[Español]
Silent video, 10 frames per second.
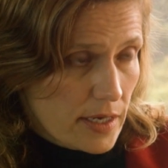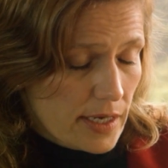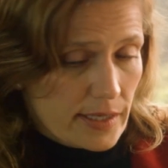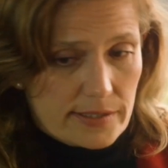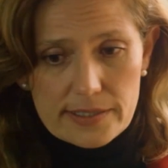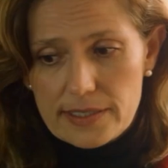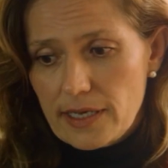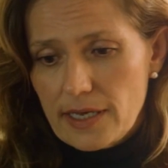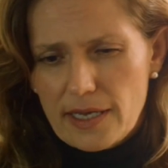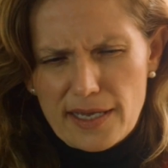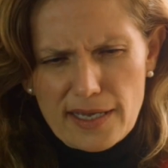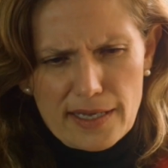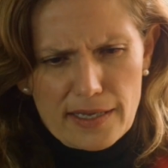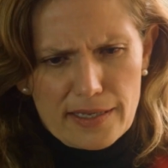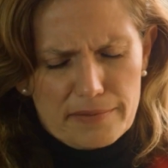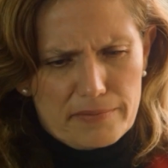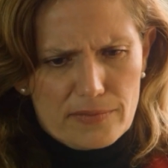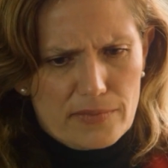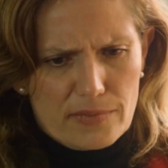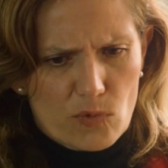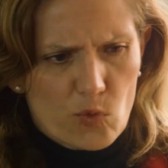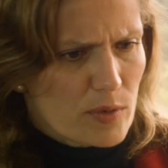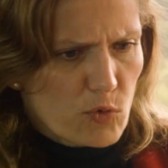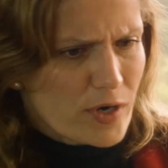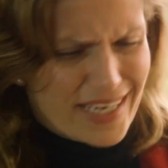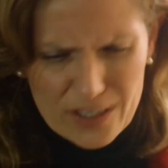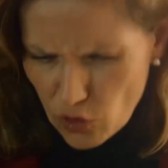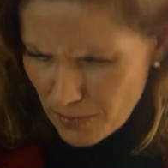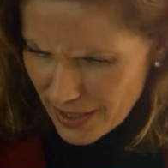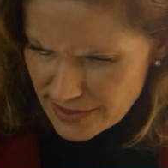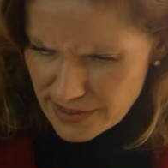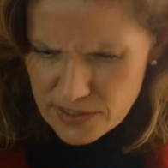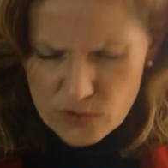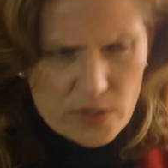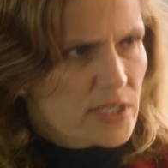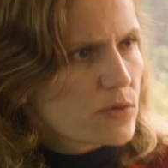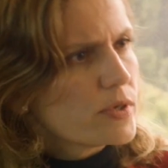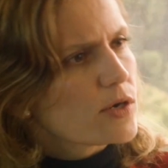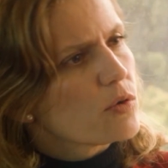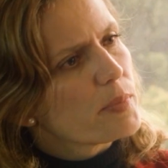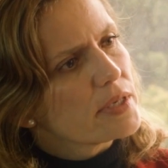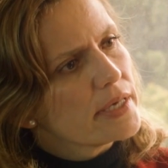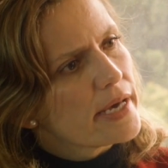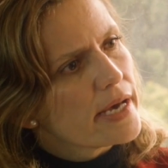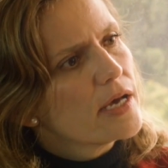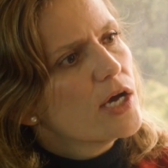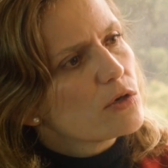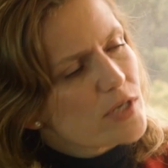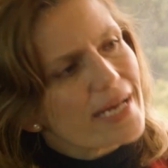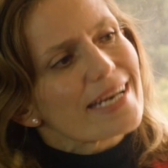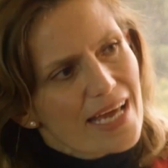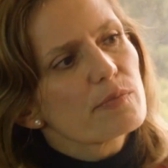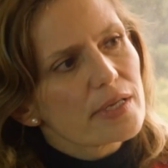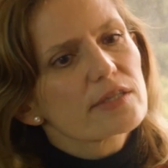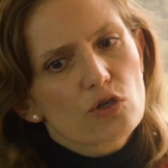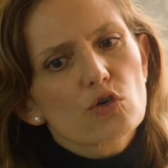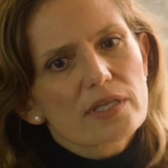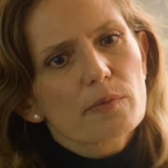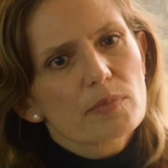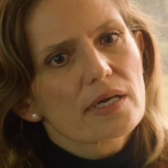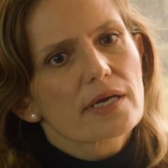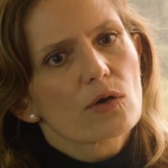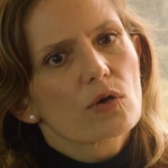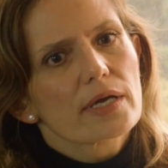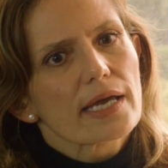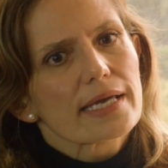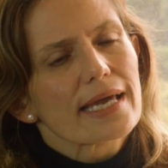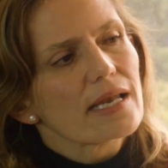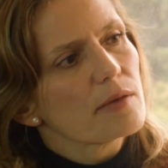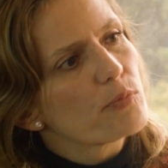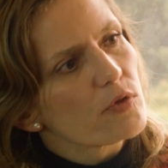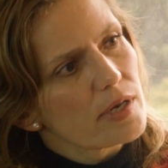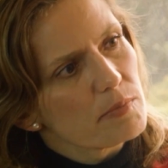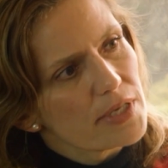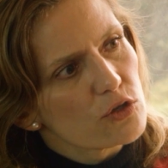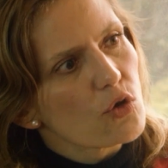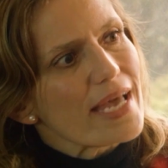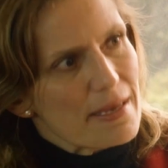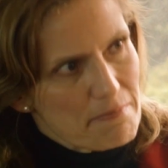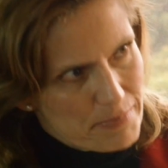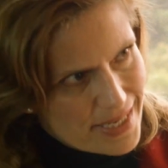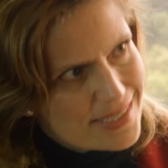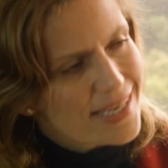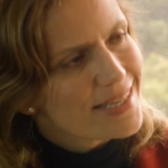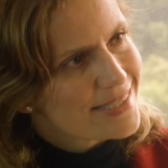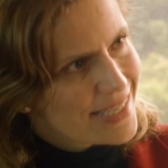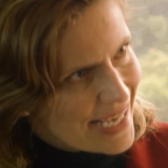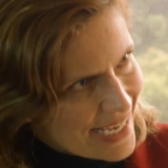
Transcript: Este, una mujer que toma las decisiones en una compañía. O sea, realmente yo también creo que, el empoderamiento empieza desde